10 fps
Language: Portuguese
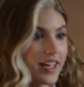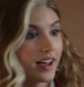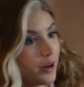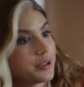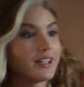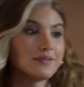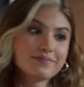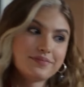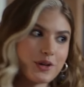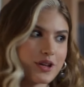Mas,
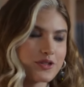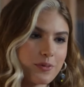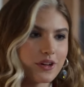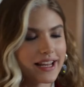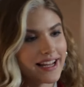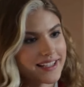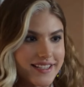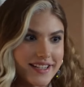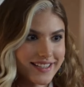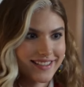né? Até parece que
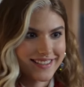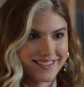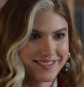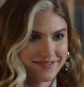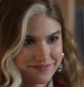você precisa.